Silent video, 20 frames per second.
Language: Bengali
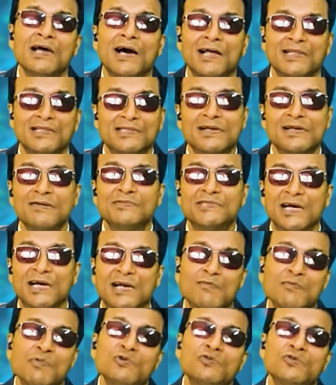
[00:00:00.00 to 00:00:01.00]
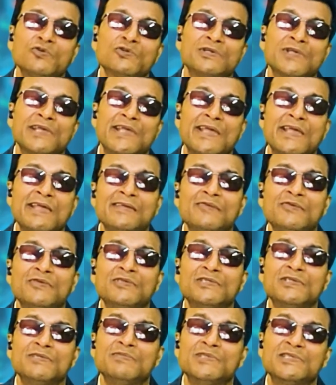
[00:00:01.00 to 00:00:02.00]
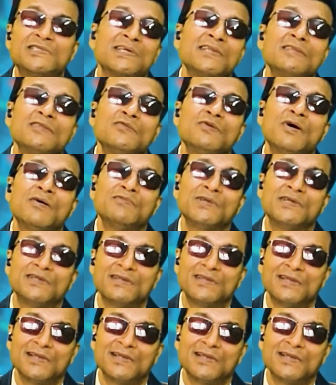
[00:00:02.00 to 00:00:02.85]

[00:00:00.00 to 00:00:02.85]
আজকে আমি জানাবো তো এই হচ্ছে বিস্তারিত ভাবে